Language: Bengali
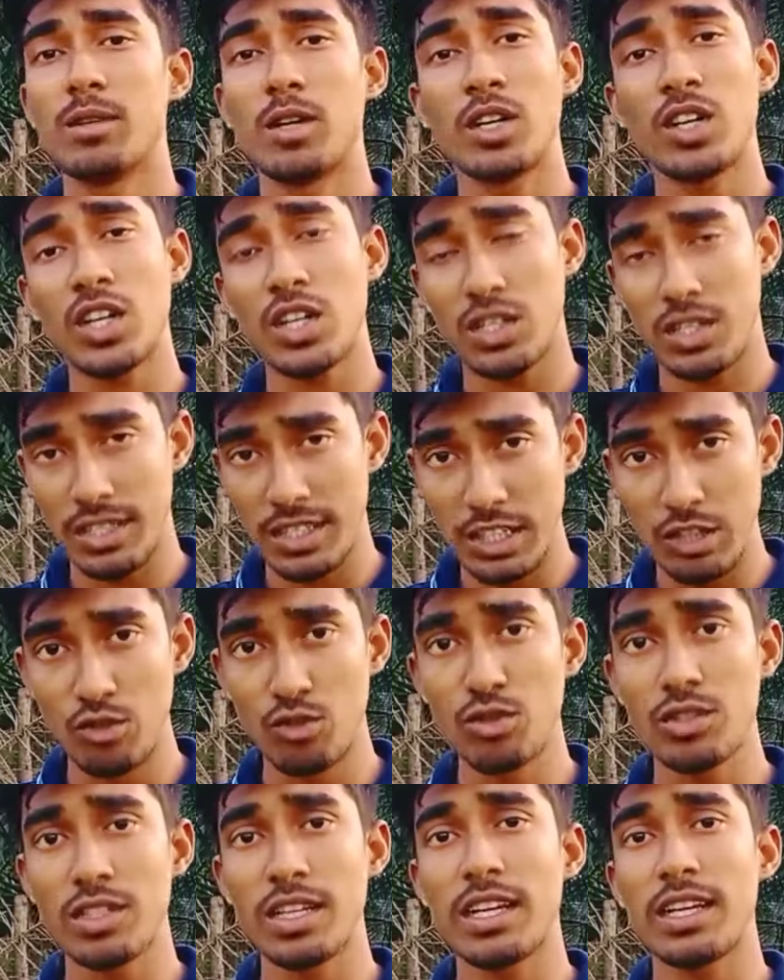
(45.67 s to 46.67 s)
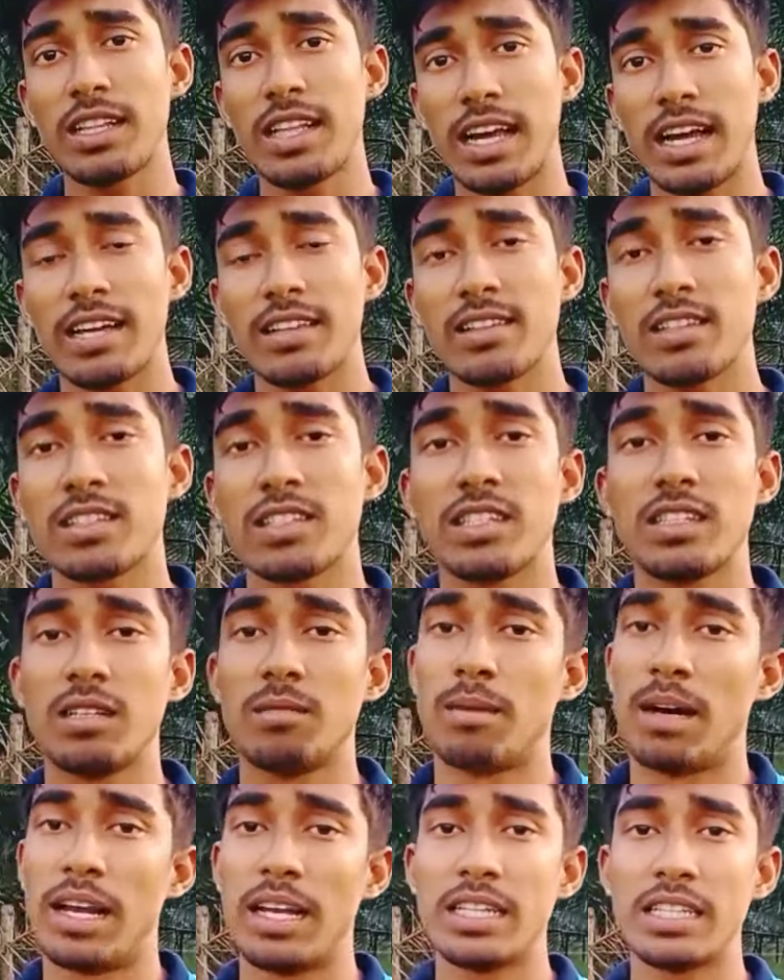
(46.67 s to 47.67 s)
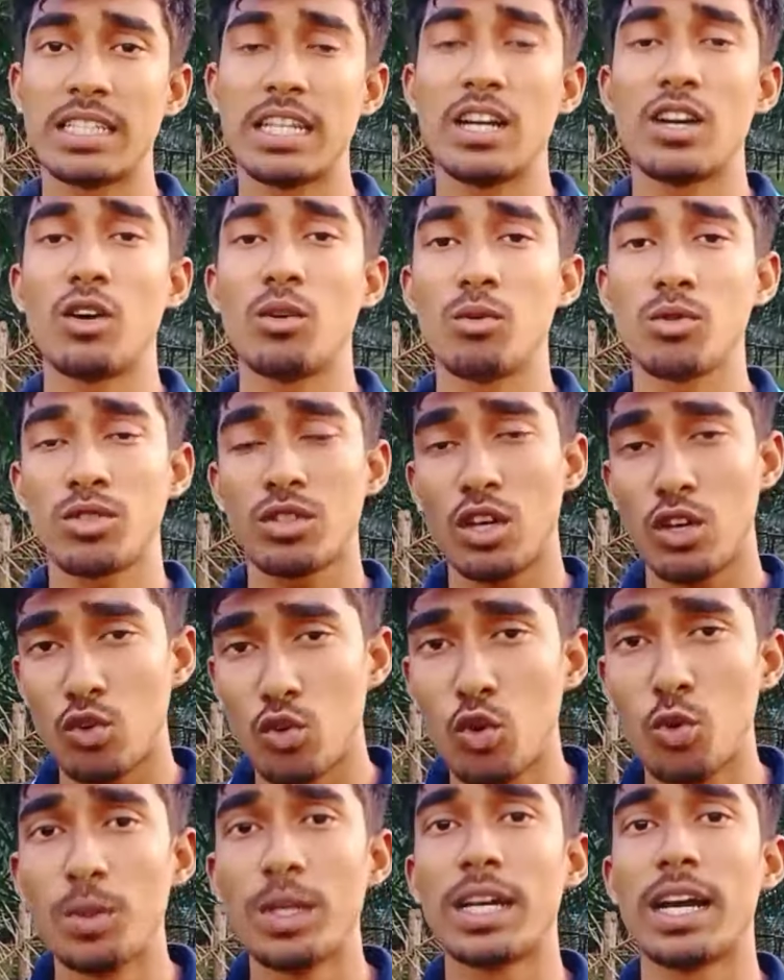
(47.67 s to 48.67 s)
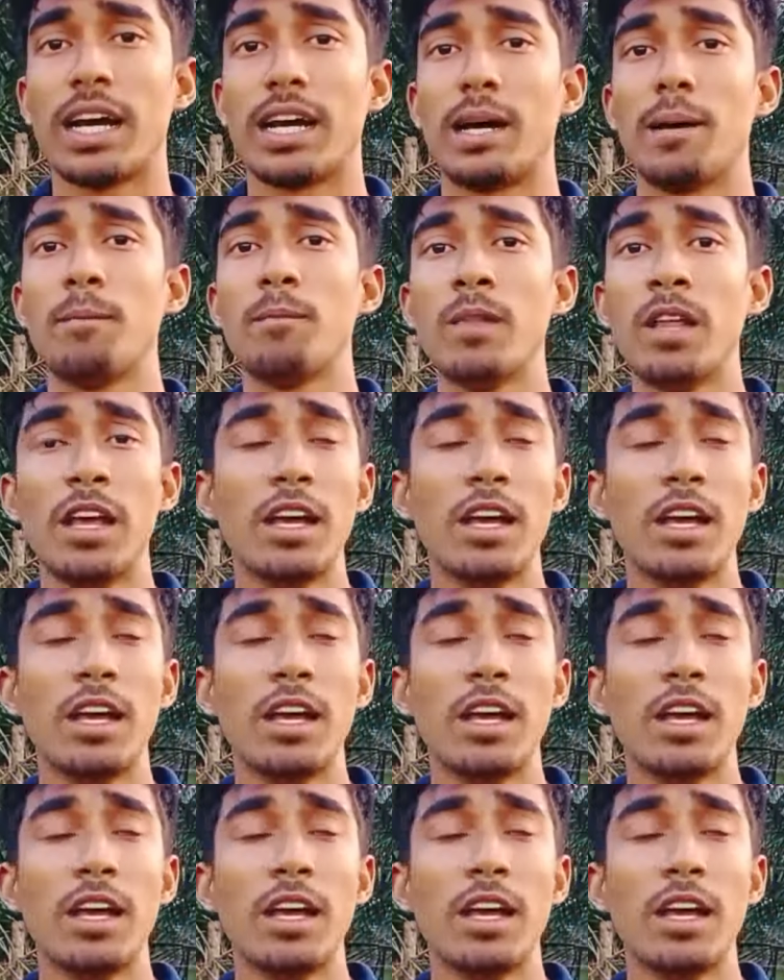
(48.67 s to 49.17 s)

অনেক নিউজে দেখা যাচ্ছে যে মালয়েশিয়ার অবস্থা খুবই খারাপ